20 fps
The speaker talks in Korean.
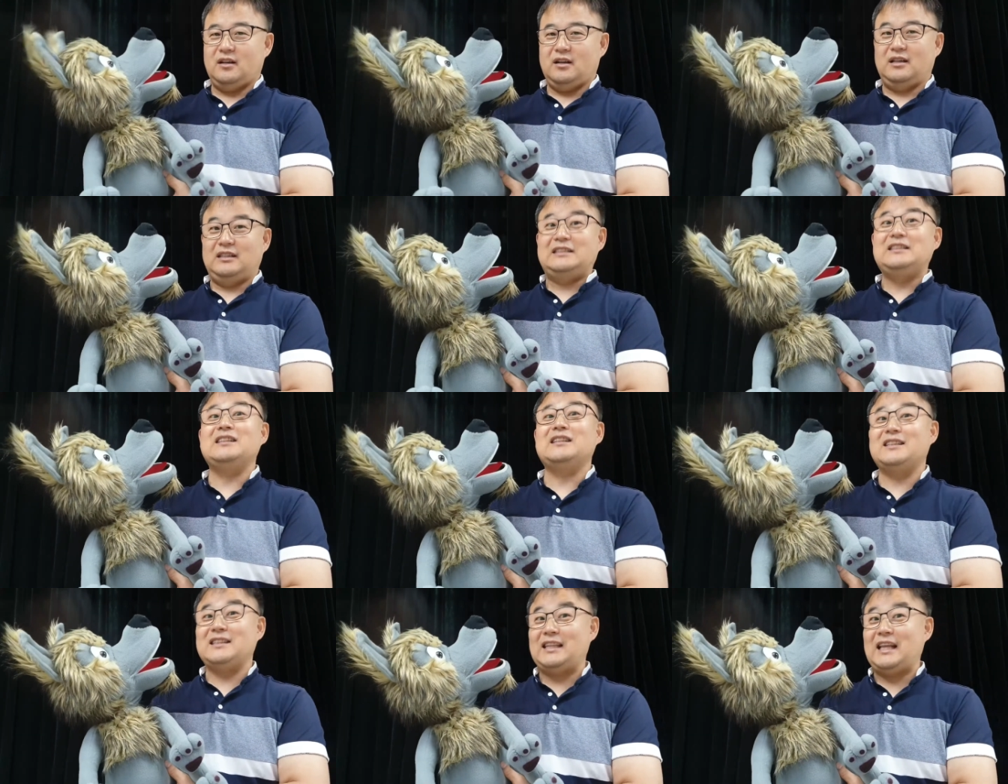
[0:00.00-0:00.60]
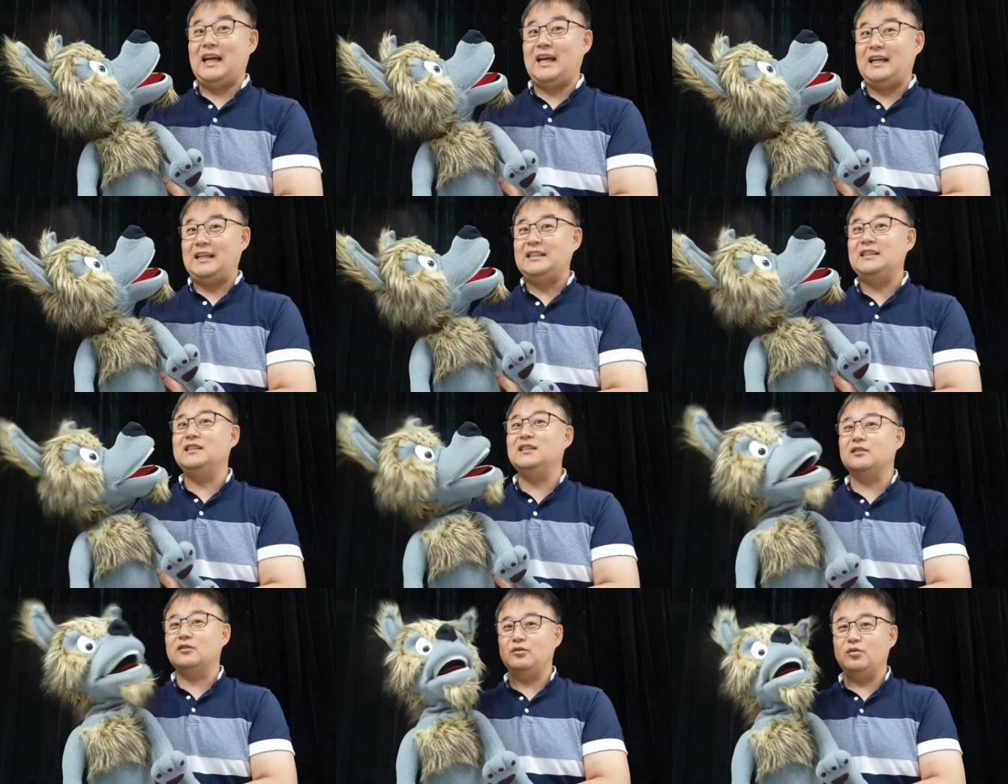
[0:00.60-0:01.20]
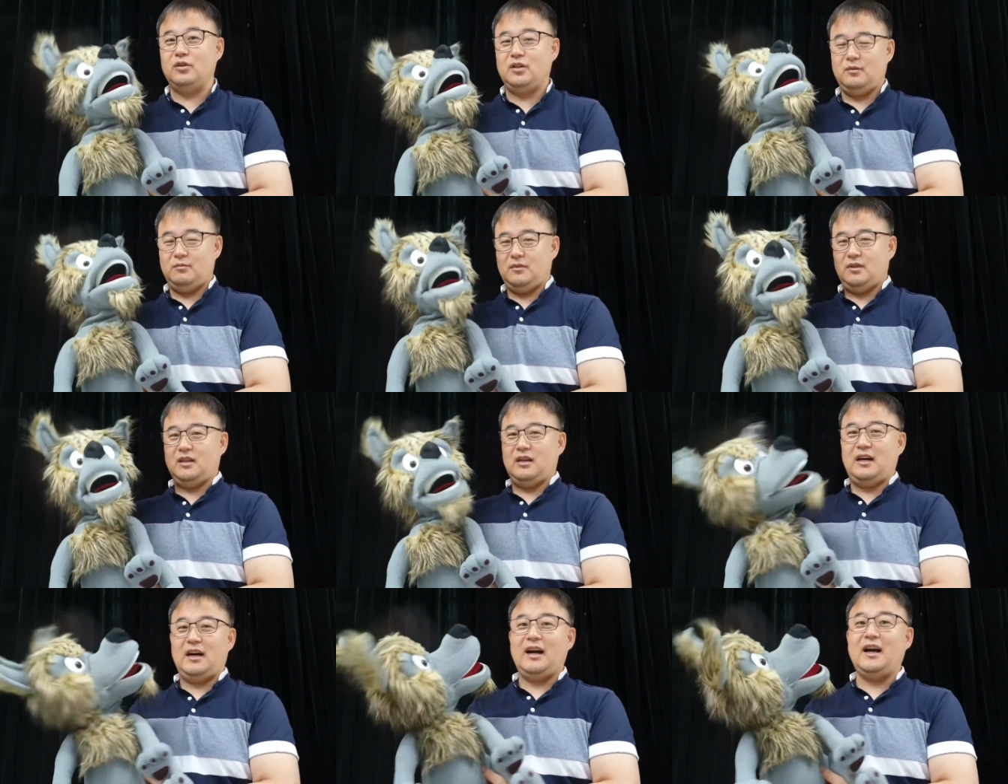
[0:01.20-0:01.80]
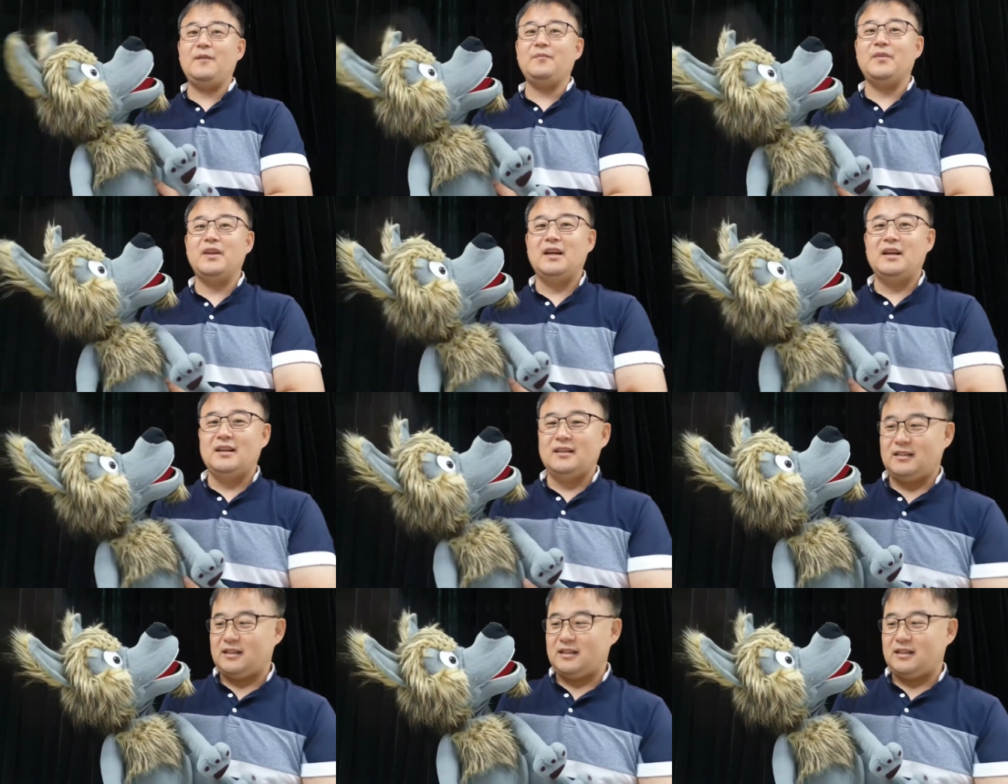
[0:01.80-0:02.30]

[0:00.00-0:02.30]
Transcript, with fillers: 어, 늑대 늑돌입니다.